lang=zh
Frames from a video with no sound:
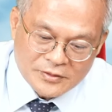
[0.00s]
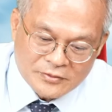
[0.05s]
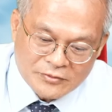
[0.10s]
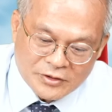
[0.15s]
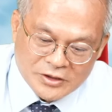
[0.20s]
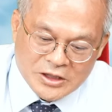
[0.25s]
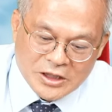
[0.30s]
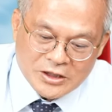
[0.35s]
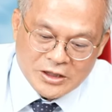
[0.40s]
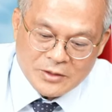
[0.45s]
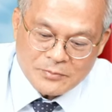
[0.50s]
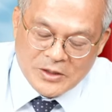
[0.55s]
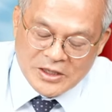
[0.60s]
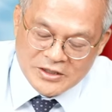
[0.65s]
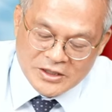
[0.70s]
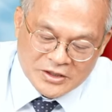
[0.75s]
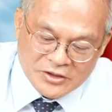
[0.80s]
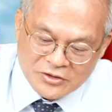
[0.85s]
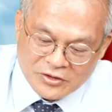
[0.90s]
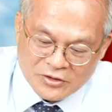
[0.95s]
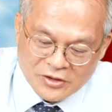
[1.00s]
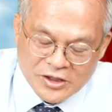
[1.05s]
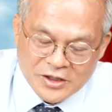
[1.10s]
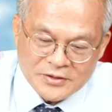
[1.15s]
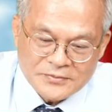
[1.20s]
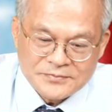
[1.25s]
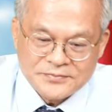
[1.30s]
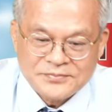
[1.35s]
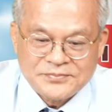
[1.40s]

我顶礼拜跟你讲的，